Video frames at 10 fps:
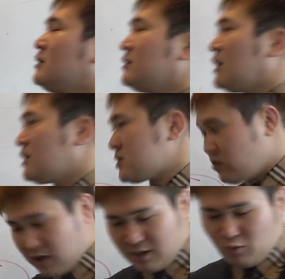だから
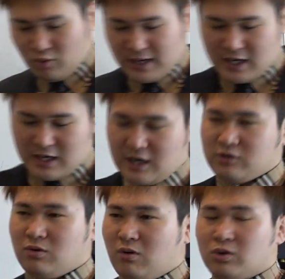篠原もまあ
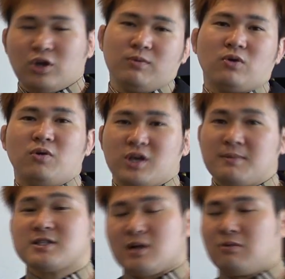あの大手予備校行き
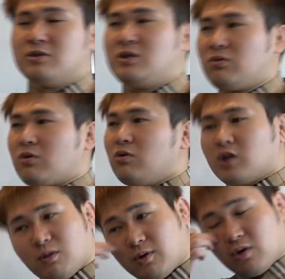ました浪人の時大
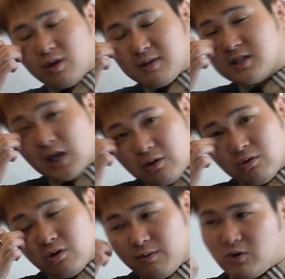手予備校行きましたけ
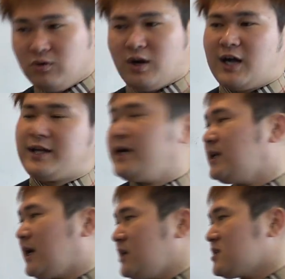ど予備校の課題
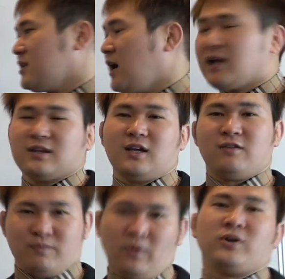だけじゃなかったで
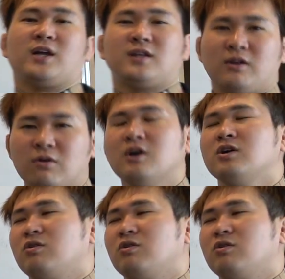すもんやったの